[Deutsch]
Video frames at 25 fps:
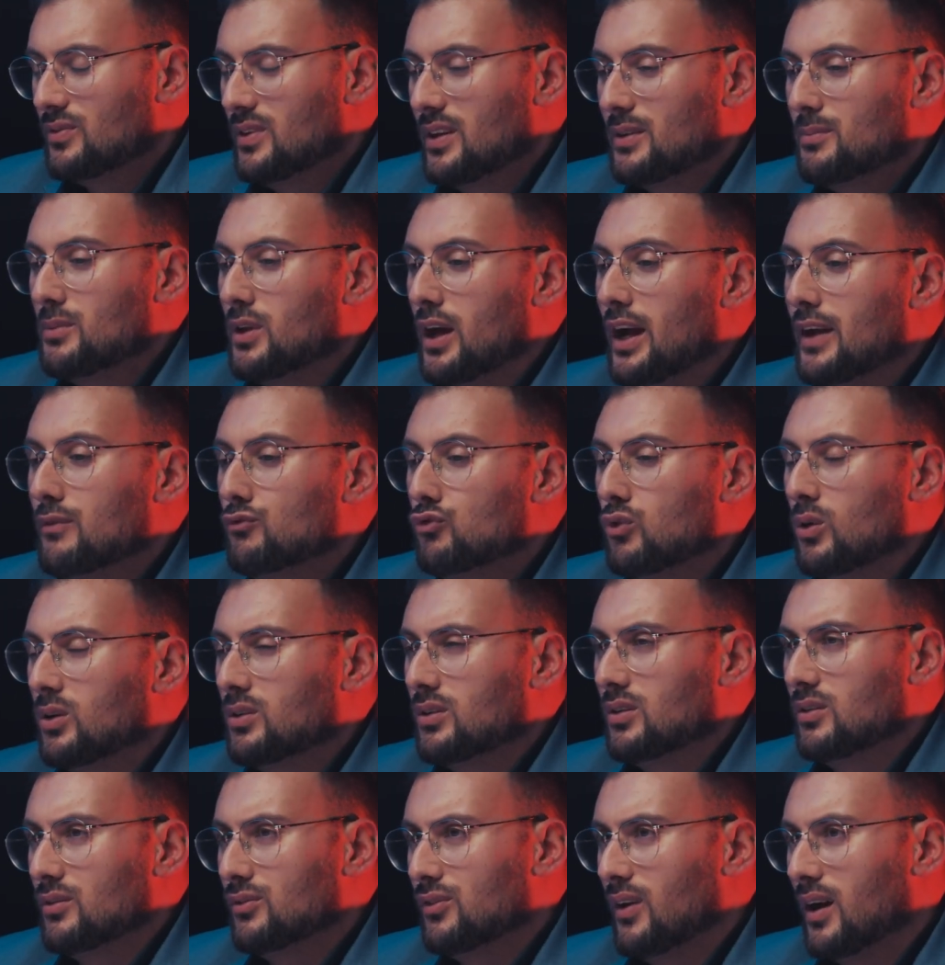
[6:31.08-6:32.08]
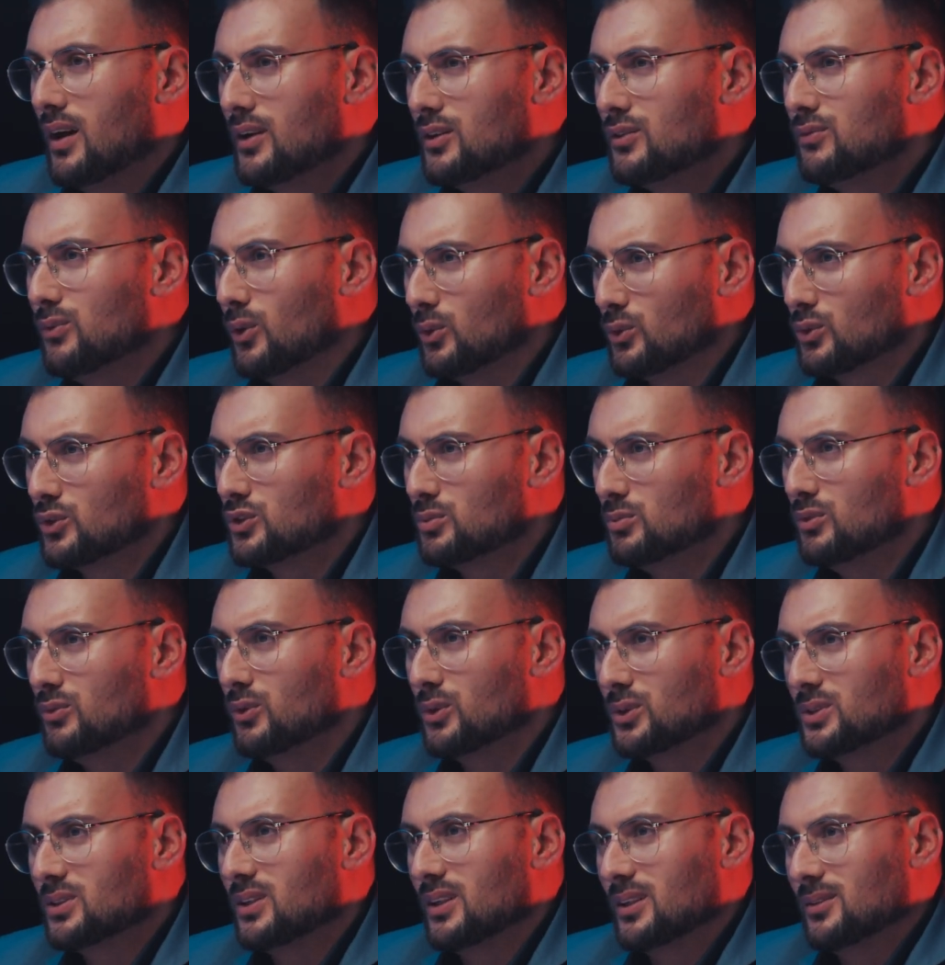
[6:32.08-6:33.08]
vielleicht mit einem Wort äh,
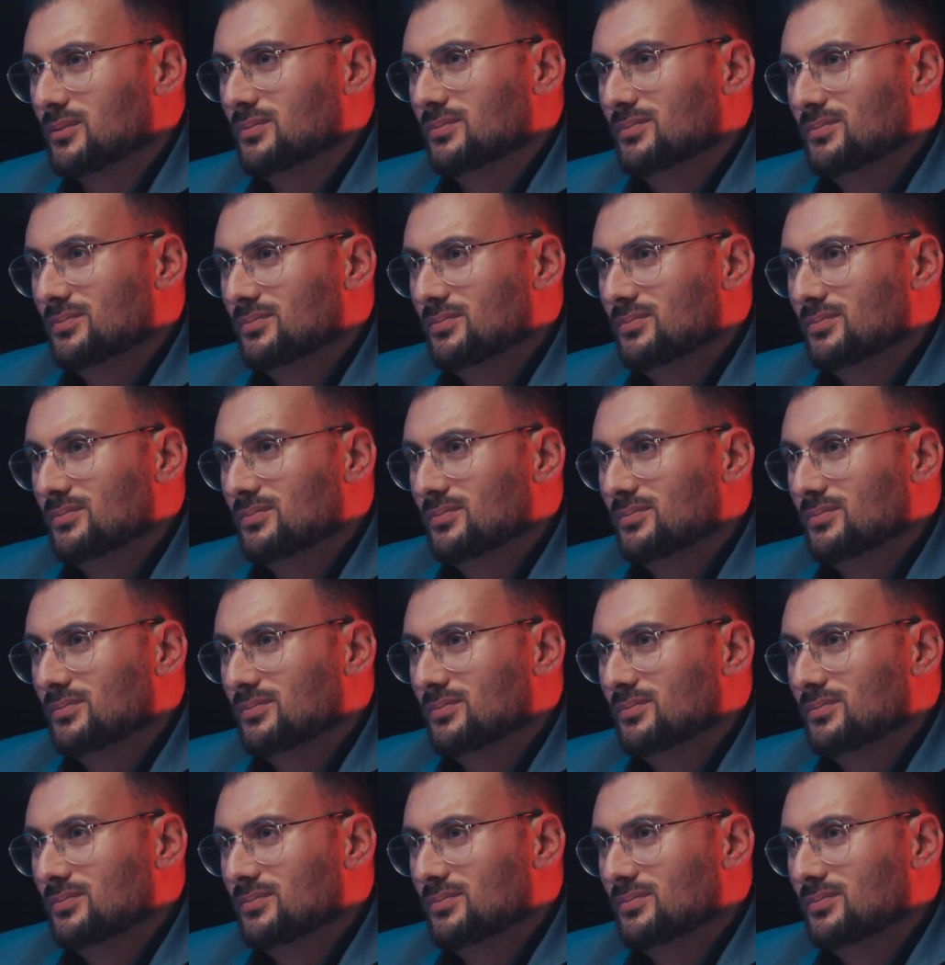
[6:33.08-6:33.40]
Verantwortungsbewusstsein.